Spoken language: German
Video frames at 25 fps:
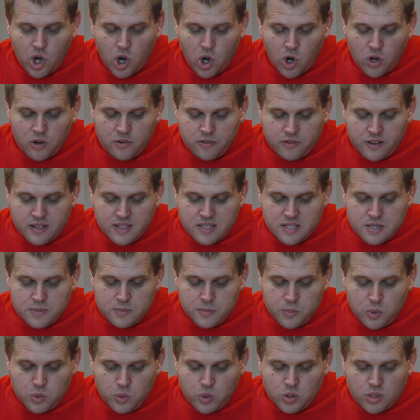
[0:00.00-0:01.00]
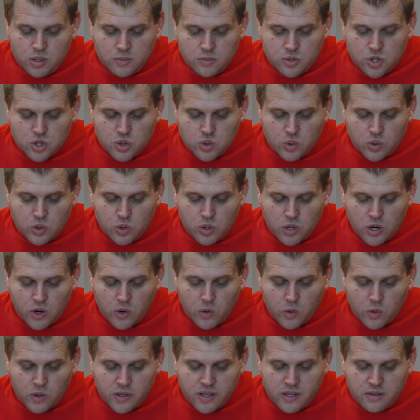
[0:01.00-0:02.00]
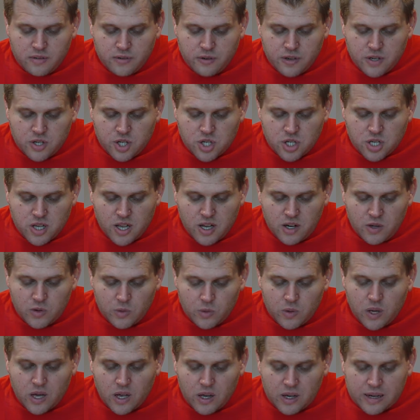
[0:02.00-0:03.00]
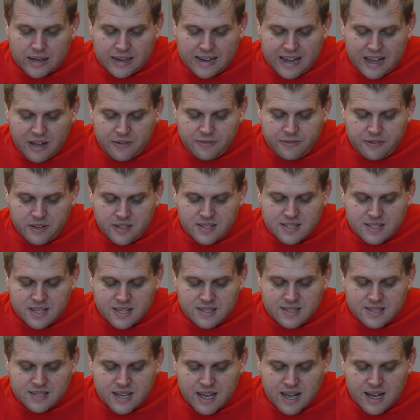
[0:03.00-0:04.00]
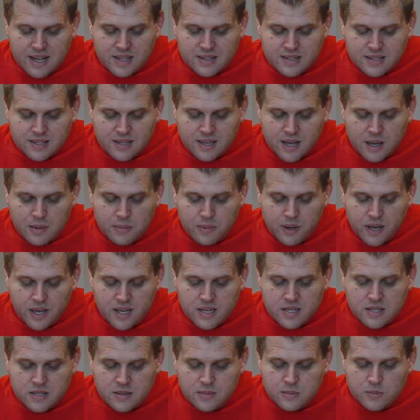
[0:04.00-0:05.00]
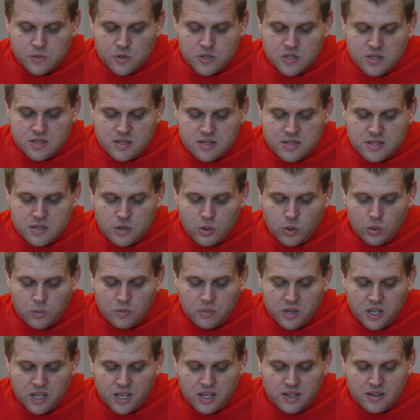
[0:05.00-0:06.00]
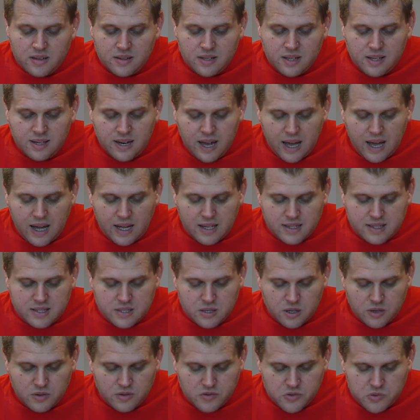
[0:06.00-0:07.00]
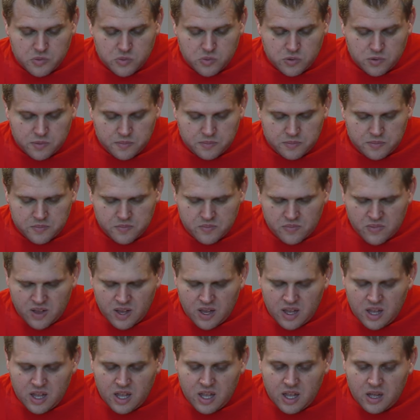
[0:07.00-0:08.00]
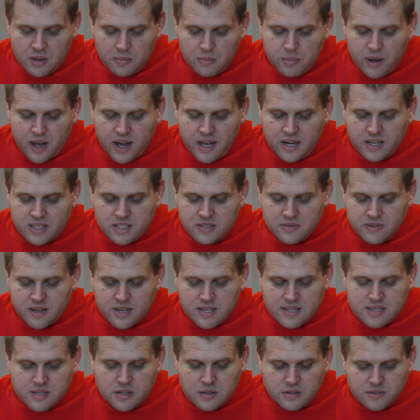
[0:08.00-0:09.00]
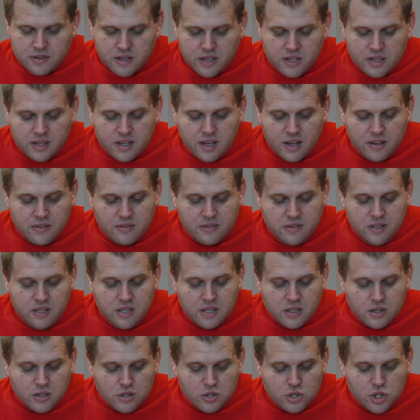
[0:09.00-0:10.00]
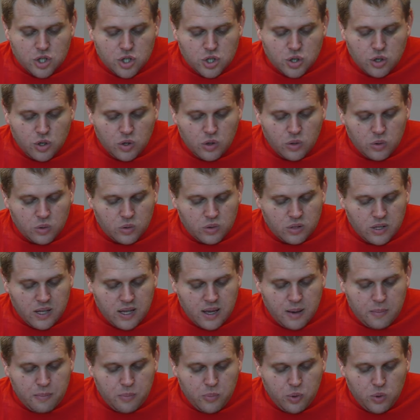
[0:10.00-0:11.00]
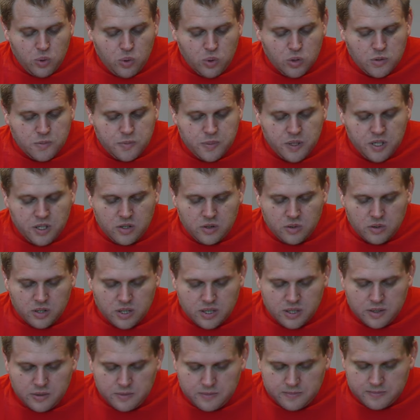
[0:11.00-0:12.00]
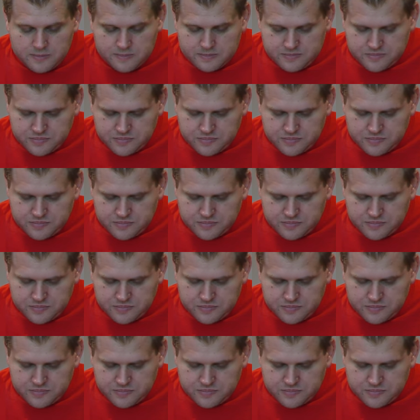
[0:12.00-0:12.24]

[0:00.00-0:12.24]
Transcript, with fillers: Und wenn Sie Blut im Stuhl oder Urin feststellen oder kaffeesatzartig erbrechen, müssen Sie umgehend den Arzt aufsuchen. Beides weist auf eine gravierende Störung der Blutbildung hin.